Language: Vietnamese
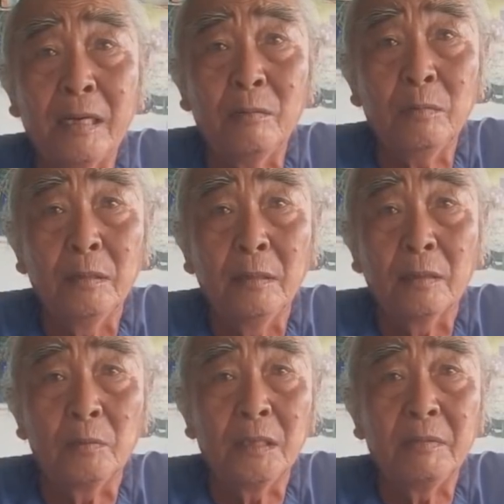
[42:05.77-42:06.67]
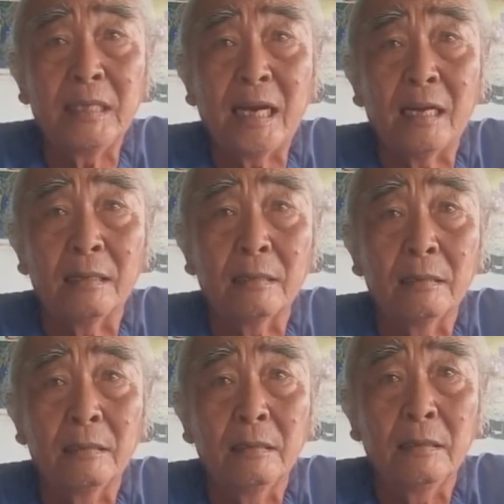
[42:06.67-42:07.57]
không cũng như bây giờ
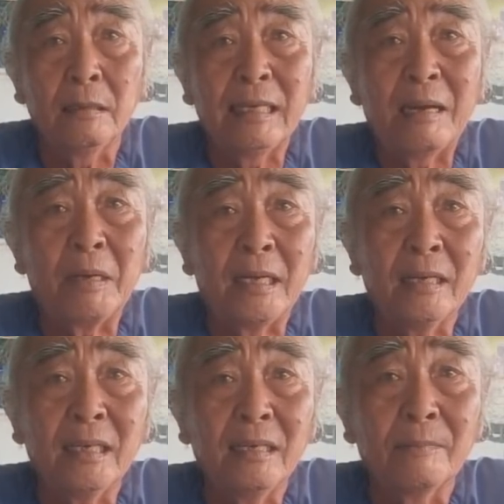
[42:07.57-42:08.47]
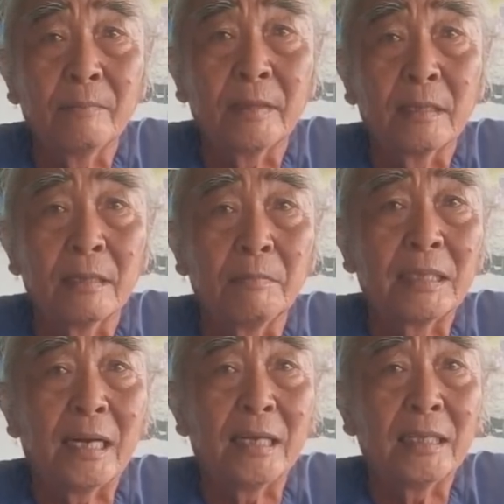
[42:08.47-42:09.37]
ra biển đi mà
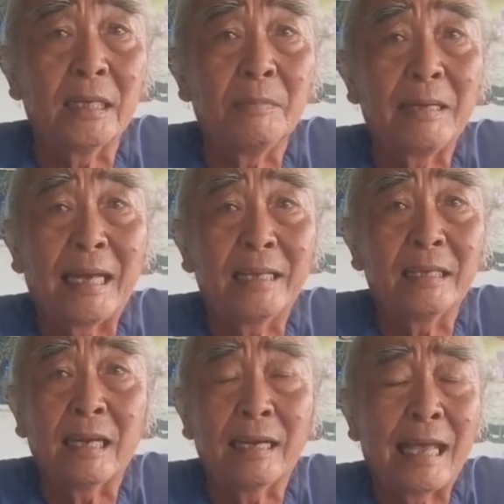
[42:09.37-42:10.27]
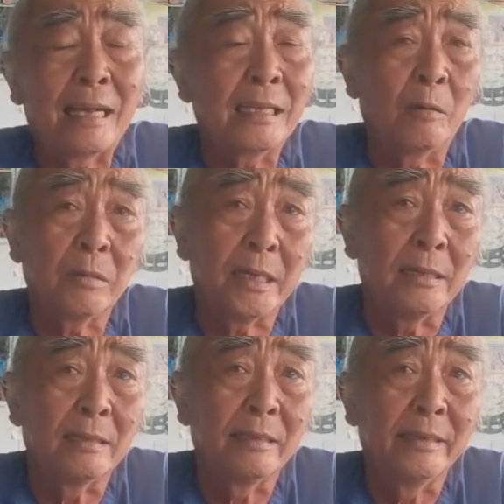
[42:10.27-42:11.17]
trời im lạnh thà lặng thì không đi
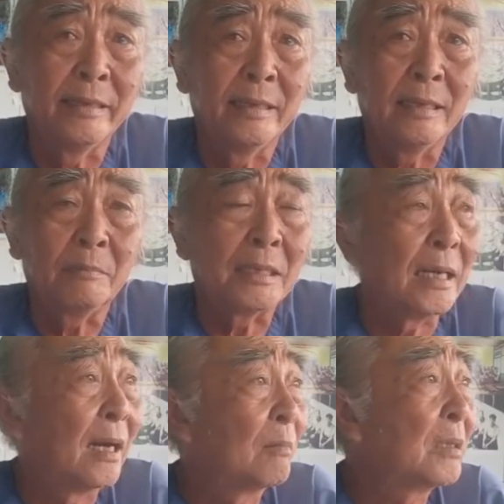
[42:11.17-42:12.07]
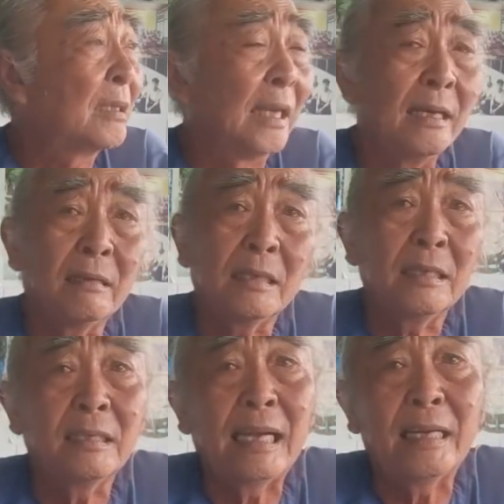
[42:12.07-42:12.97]
mà trời chân chuyển rồi
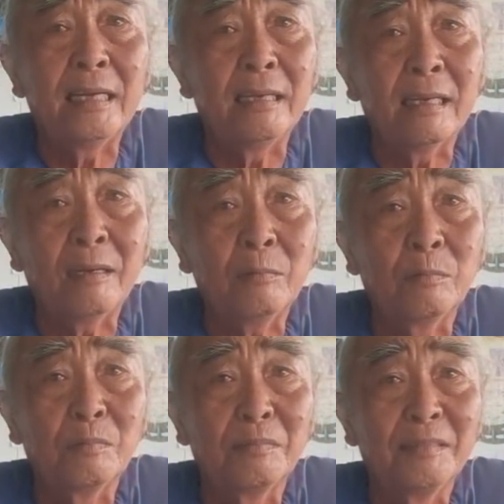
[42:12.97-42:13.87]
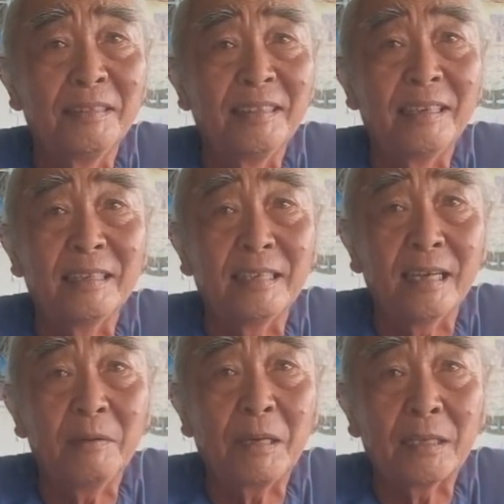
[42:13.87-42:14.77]
cái ra đi được không đó, vì
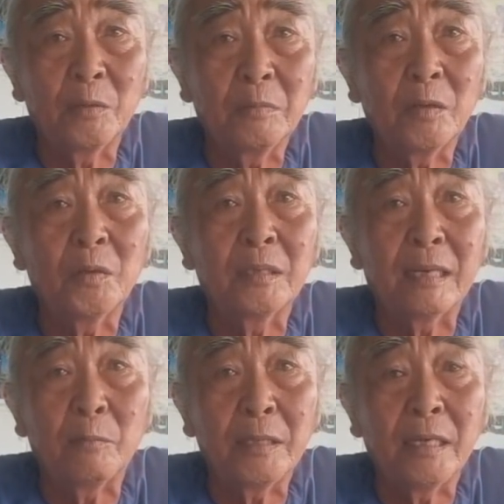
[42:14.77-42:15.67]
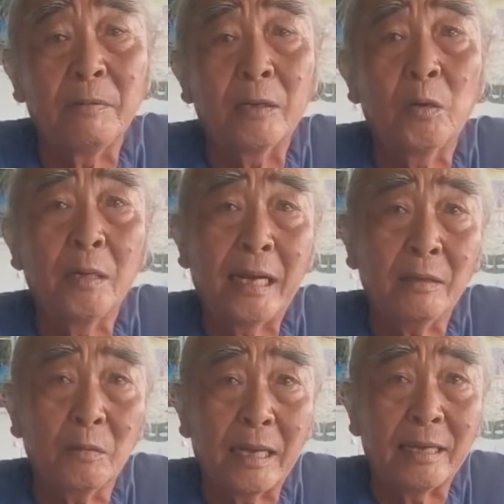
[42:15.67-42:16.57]
thế mà chúng tôi và quý vị phải cố
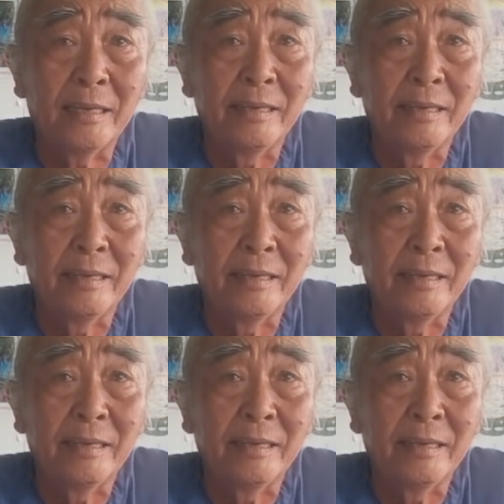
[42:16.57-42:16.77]
gắng chỗ này